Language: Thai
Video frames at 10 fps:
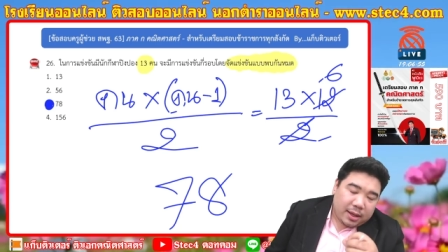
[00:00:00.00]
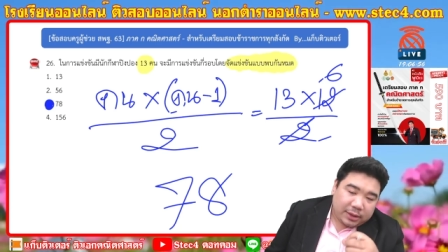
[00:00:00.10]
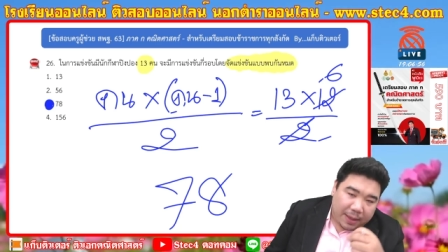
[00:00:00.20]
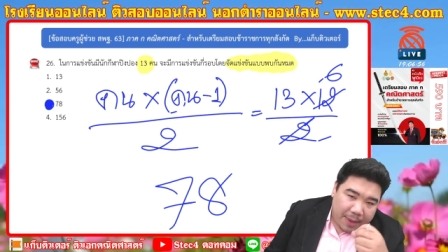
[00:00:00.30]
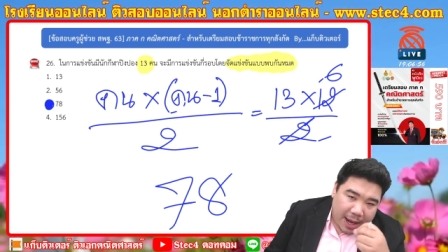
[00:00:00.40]

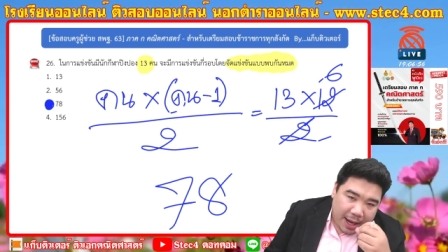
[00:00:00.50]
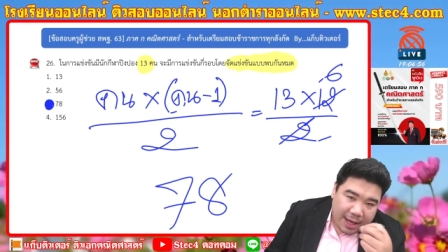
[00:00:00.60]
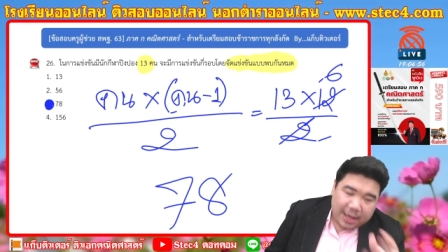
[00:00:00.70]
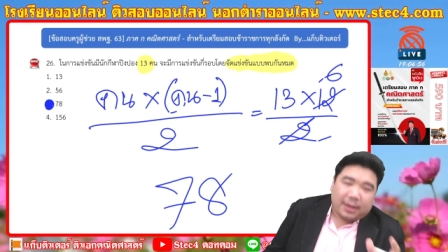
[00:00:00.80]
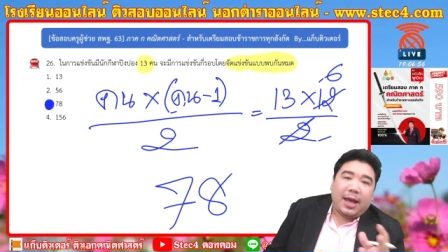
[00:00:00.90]
จะมาให้
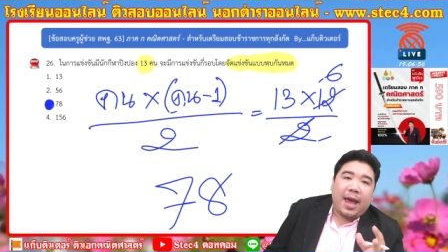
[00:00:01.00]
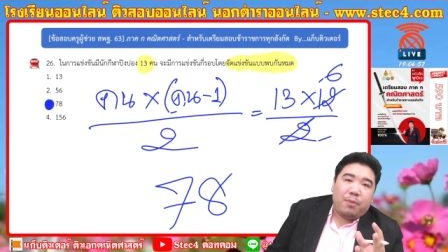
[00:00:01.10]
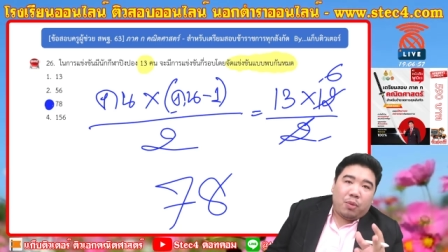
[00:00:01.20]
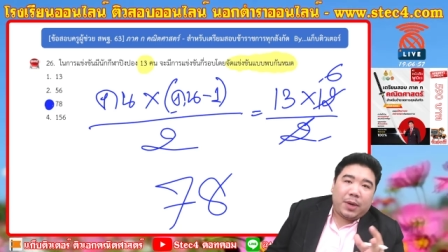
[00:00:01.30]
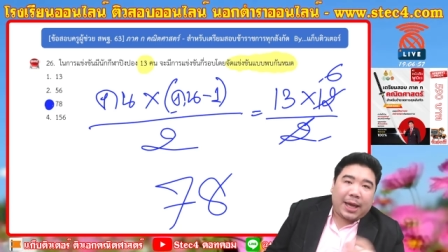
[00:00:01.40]
เห็นแง่
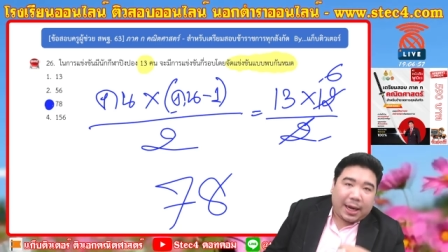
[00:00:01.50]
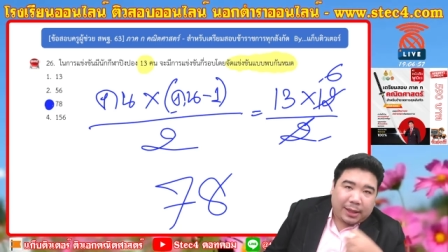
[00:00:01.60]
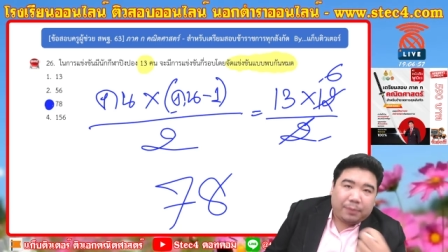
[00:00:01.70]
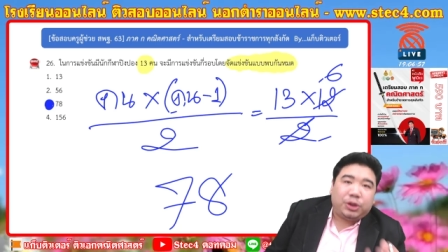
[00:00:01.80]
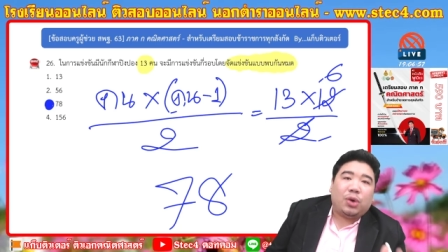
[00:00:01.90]
มุมในการ
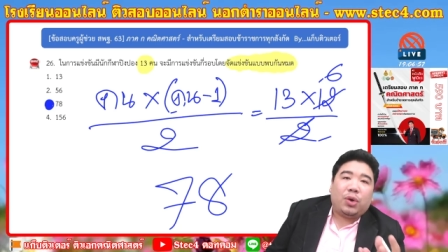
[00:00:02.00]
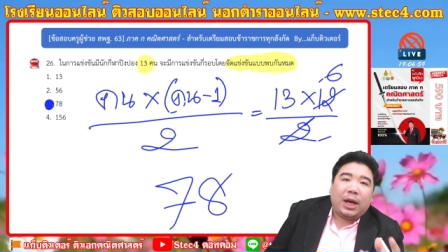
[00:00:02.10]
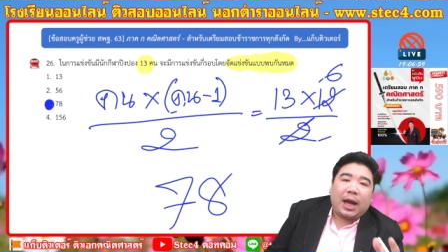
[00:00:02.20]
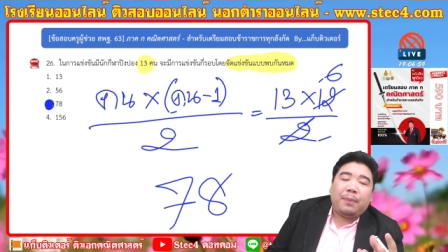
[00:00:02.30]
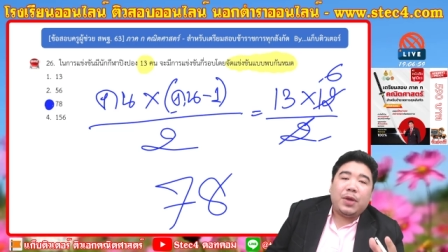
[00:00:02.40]
ทำโจทย์
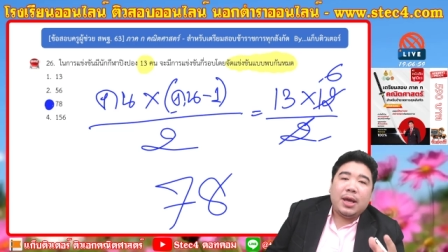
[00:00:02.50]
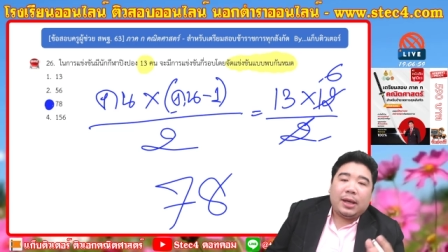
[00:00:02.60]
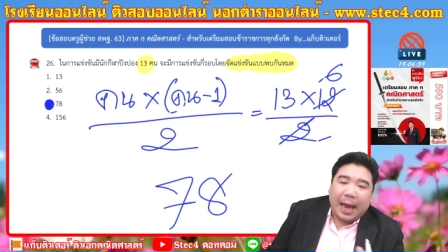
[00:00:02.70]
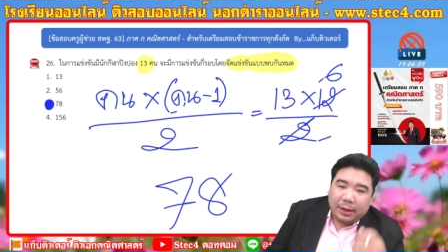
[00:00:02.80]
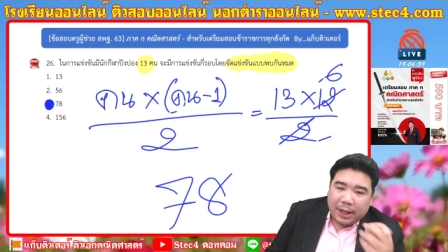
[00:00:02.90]
นะครับ
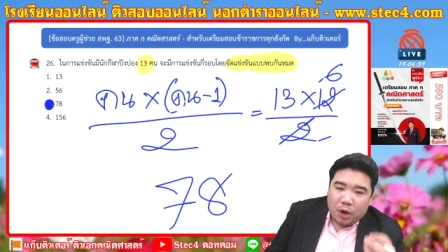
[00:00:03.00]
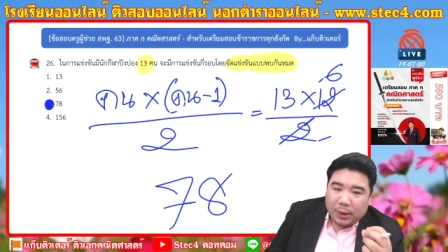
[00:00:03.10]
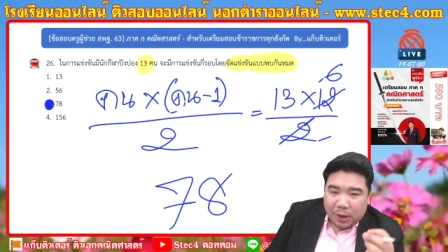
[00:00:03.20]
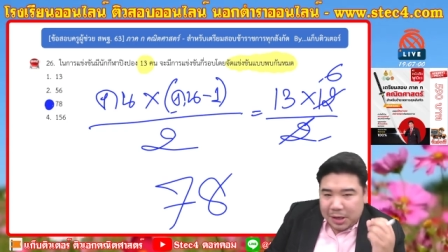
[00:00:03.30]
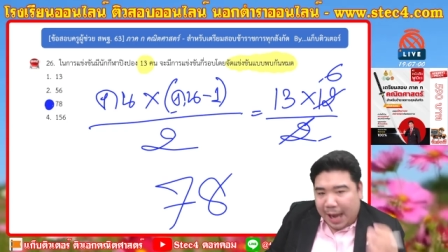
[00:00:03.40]
การติว
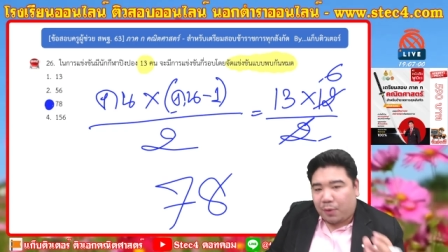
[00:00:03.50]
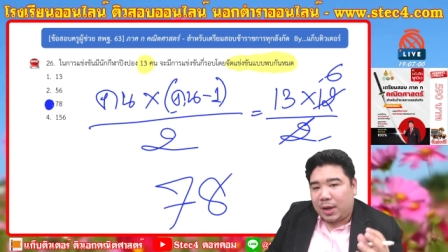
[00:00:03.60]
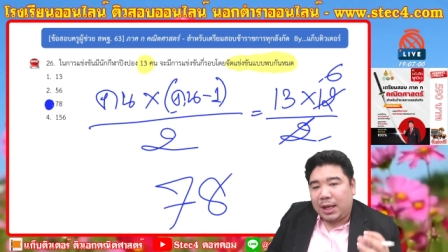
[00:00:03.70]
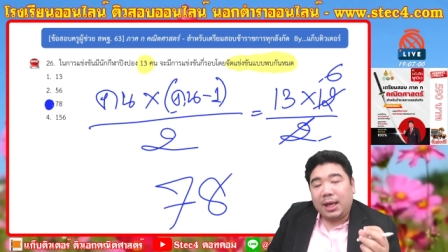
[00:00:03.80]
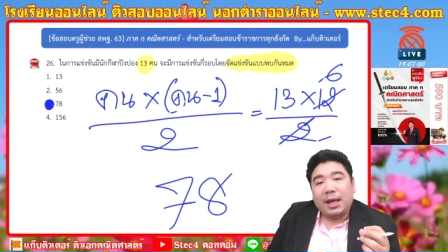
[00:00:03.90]
มันต้องหนักก
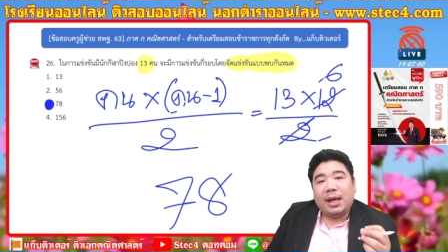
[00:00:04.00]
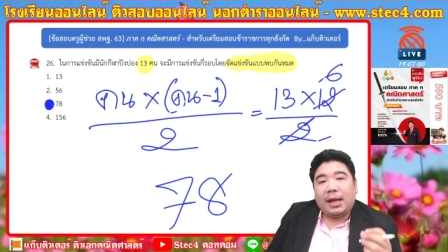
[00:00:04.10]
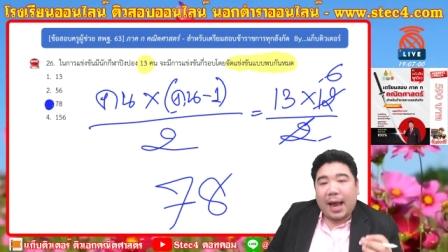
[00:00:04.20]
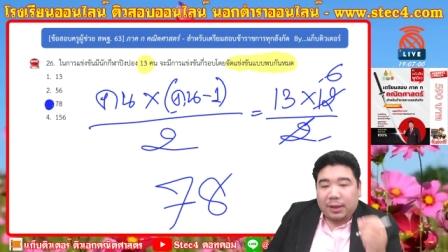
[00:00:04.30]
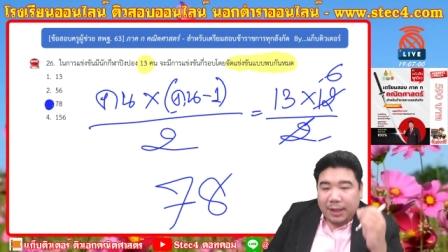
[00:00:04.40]
ว่านี้
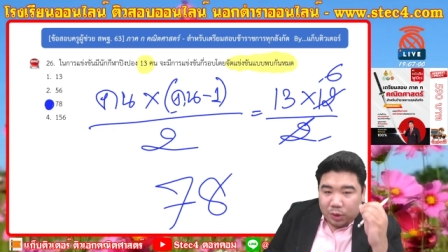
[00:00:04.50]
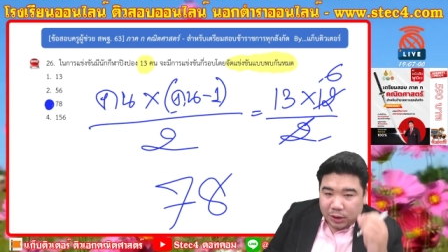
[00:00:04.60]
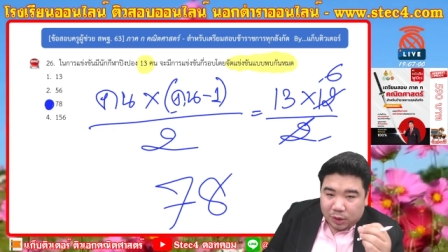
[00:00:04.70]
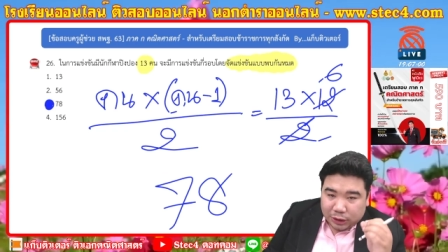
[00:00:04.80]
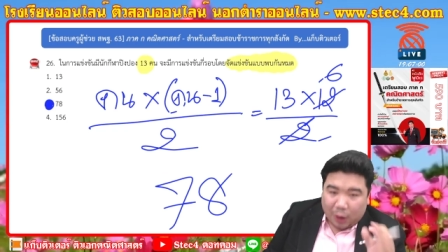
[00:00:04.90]
การติว
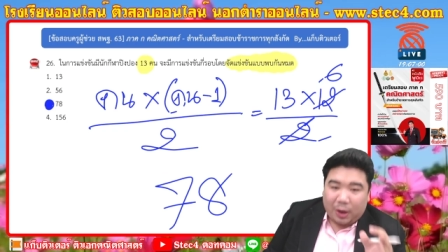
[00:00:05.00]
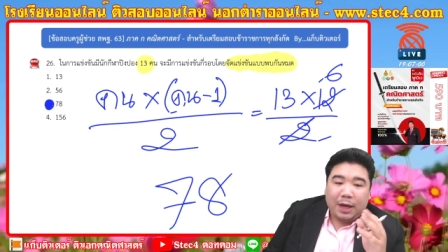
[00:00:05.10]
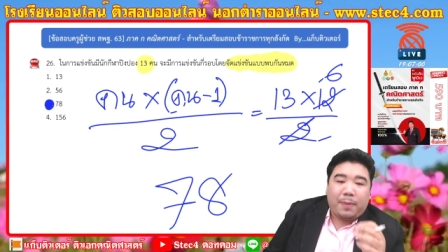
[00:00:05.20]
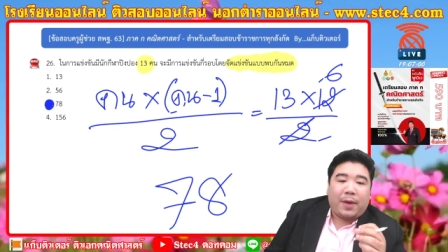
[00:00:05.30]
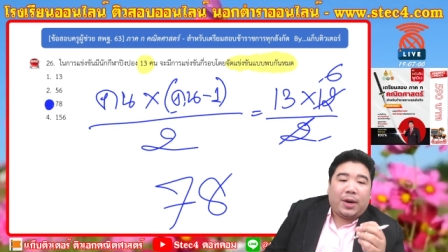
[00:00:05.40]
ต้องเจาะลึ
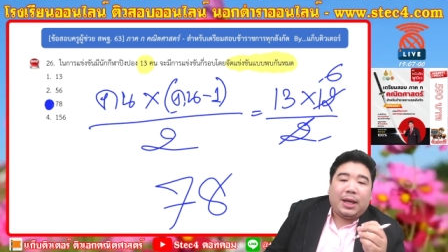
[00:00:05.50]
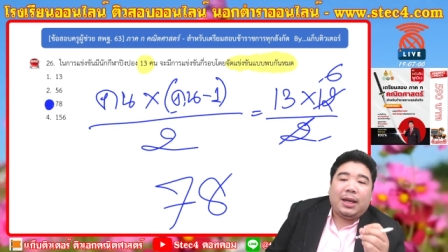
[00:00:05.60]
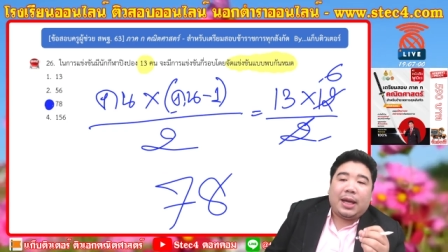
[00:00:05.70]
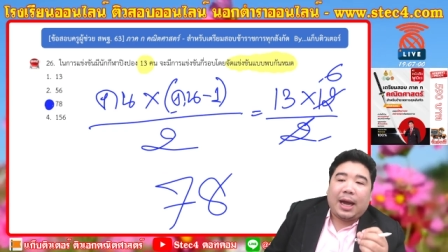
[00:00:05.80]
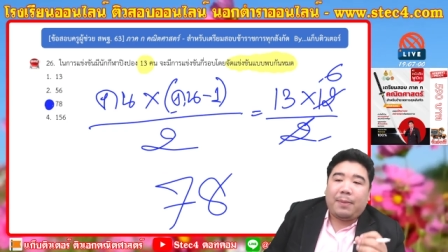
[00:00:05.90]
กไปกว่านี้
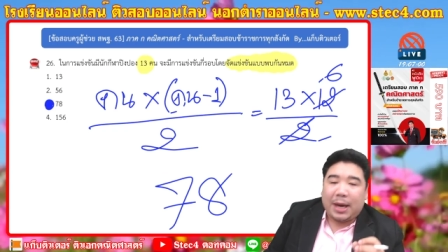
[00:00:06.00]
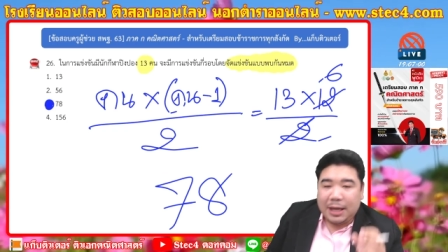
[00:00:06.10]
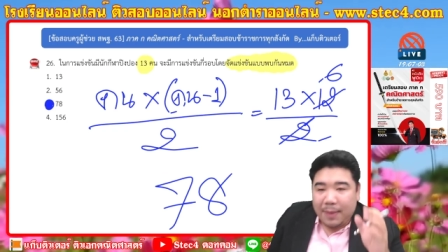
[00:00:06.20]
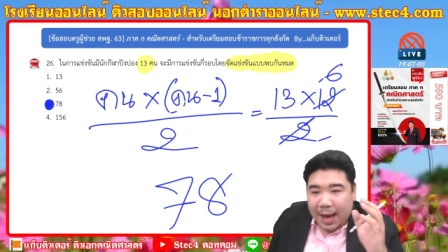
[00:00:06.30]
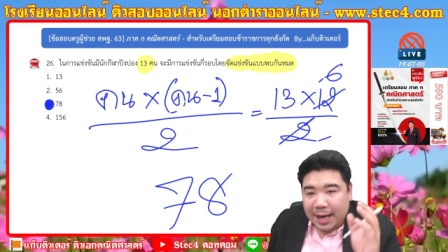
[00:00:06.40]
นะครับ อัน
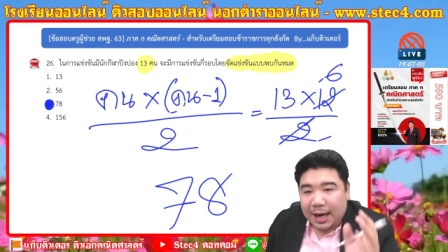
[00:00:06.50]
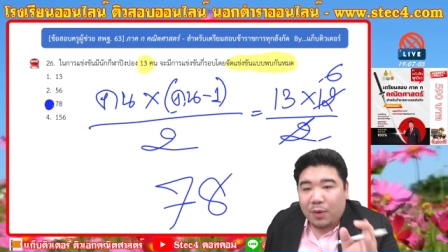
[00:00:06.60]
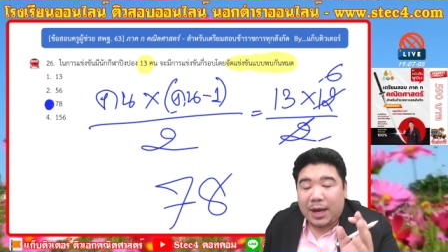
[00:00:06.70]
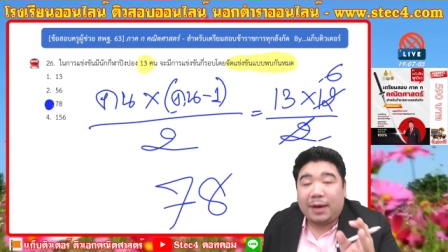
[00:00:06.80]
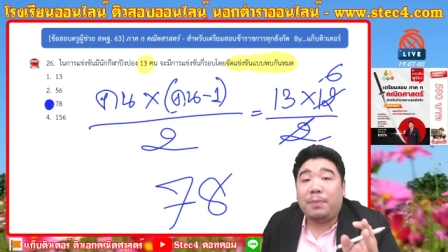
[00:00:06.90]
นี้มาให้เรา
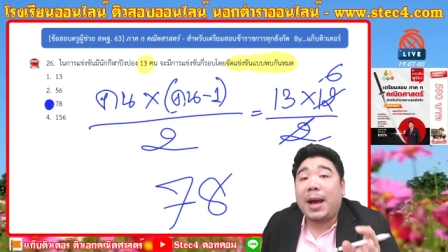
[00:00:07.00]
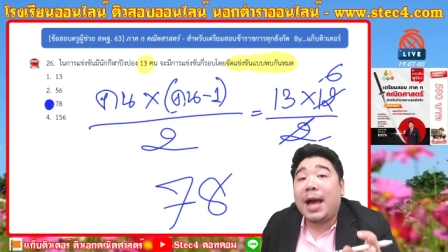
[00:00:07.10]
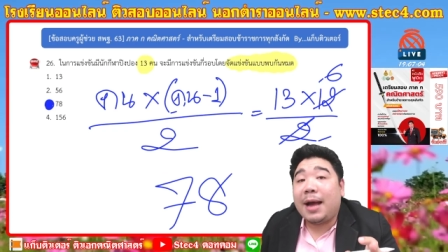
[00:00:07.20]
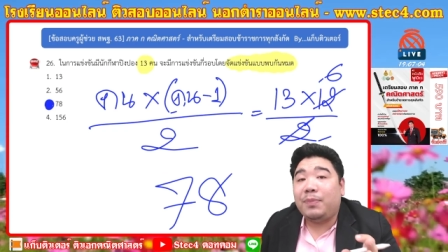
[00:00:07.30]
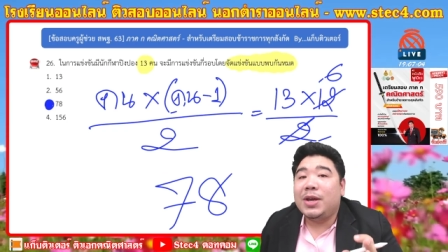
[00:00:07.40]
เห็น
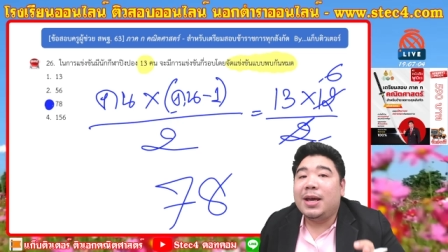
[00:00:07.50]
ภาพ